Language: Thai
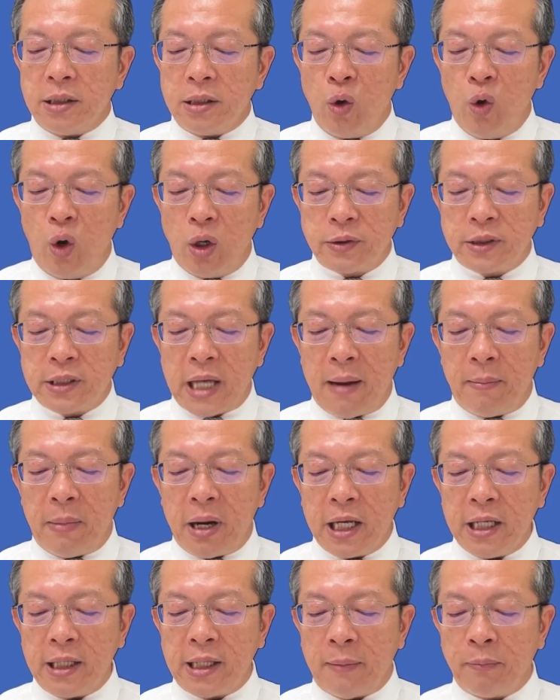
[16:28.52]
ร่วมสามัค
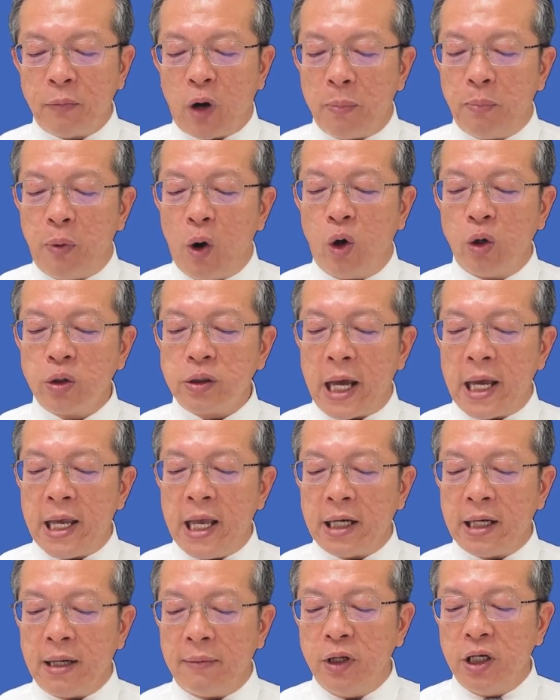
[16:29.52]
คีธรรมกับพระองค์แต่ยั
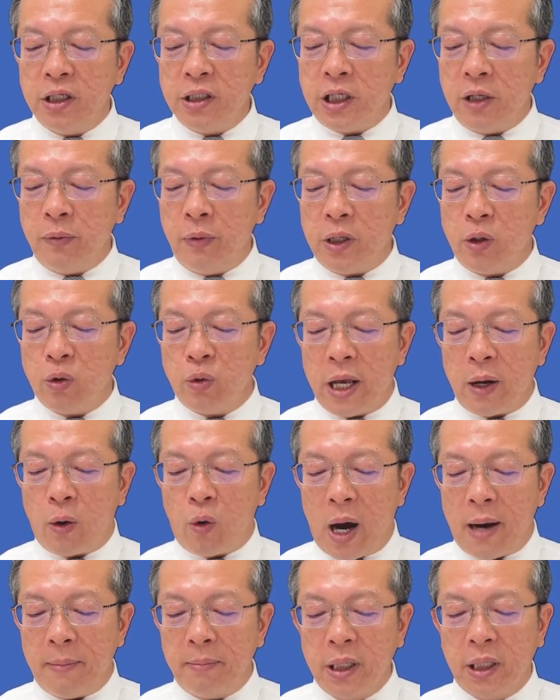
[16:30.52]
งดำเนินชีวิตอยู่ในค
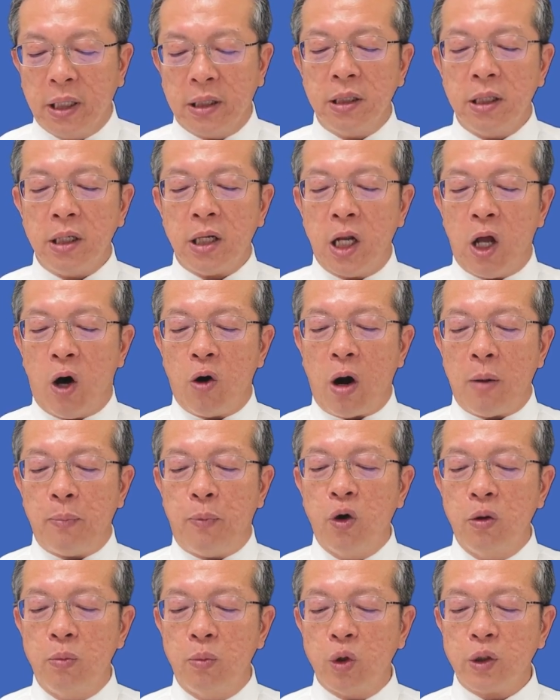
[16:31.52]
วามมืด เราก็
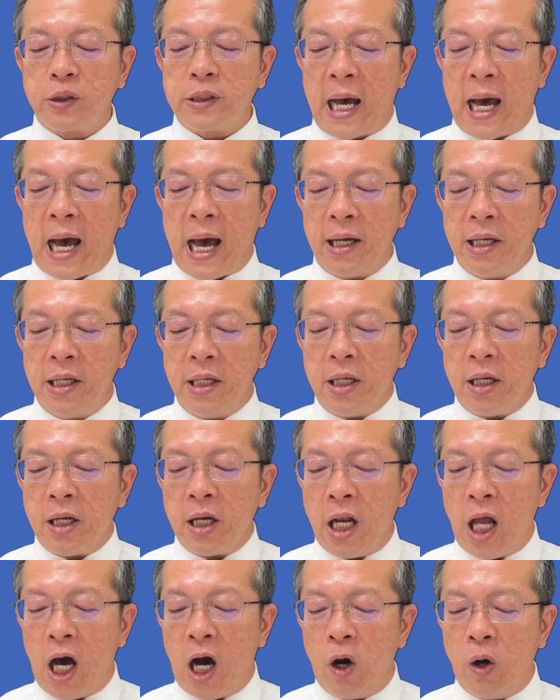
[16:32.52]
พูดมุสา
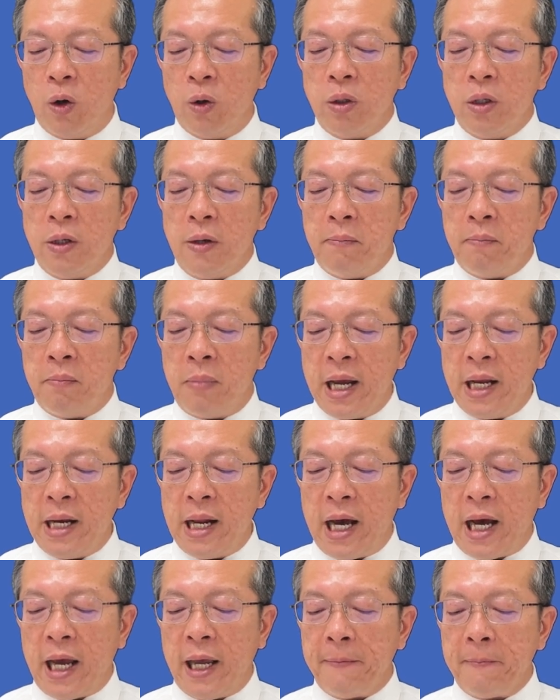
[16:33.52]
เราไม่
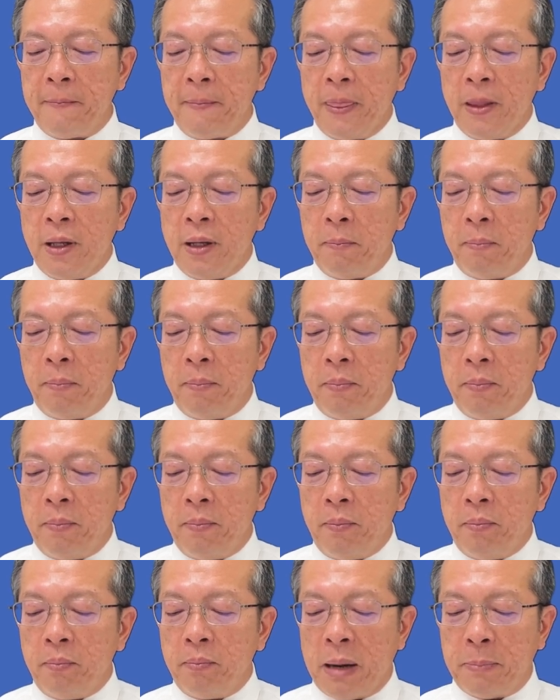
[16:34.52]
ได้
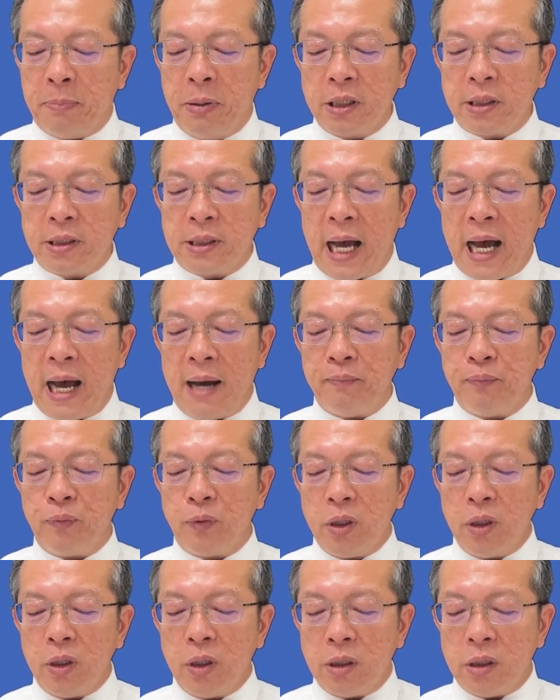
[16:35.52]
ประพฤติตาม
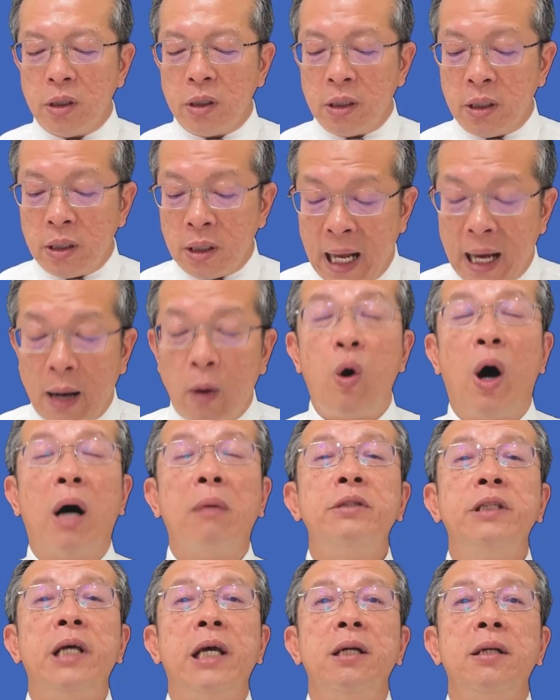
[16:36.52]
หลักความ
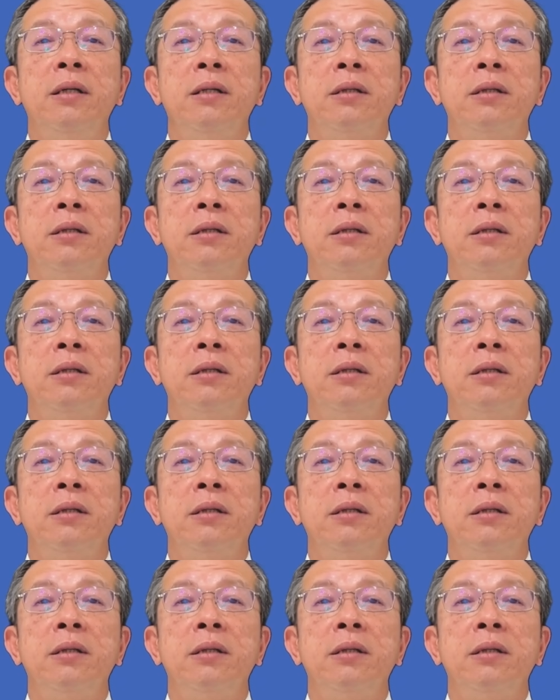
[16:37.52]
จริง